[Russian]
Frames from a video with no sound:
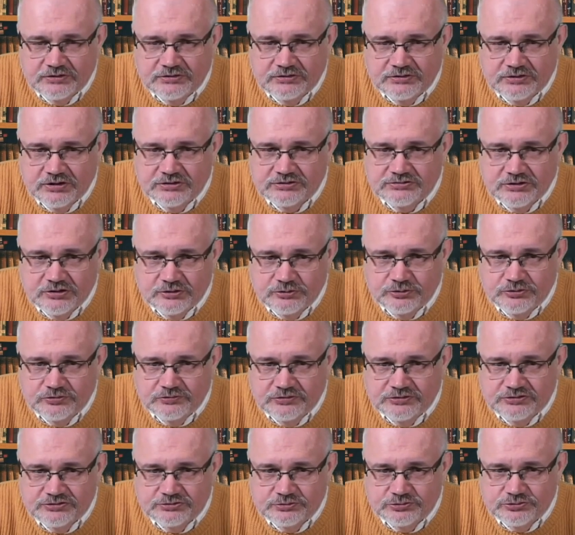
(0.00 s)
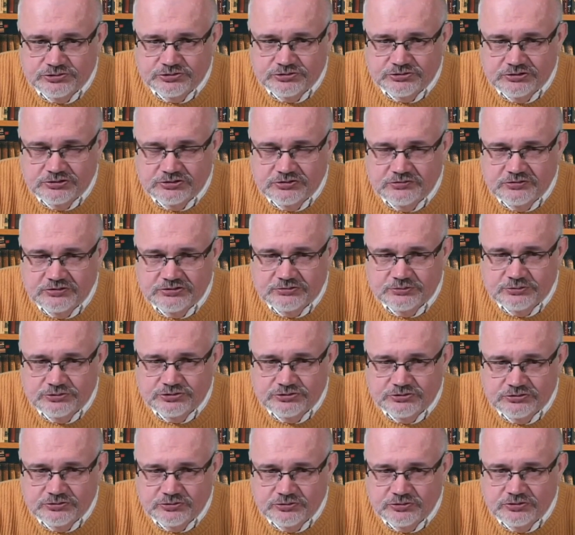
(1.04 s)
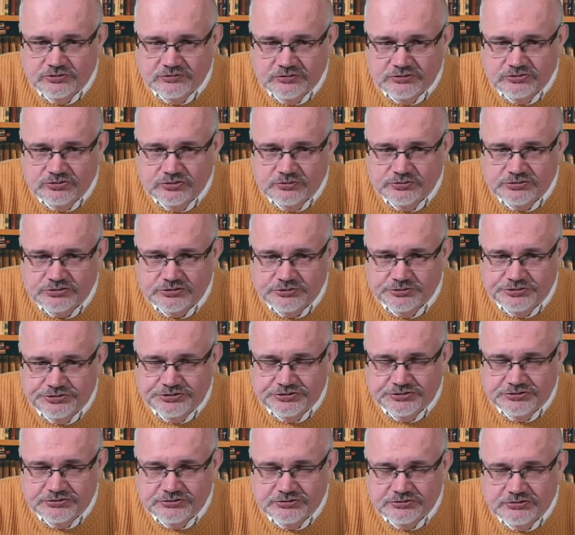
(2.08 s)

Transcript: Как такое возможно? Это возможно только в одном случае.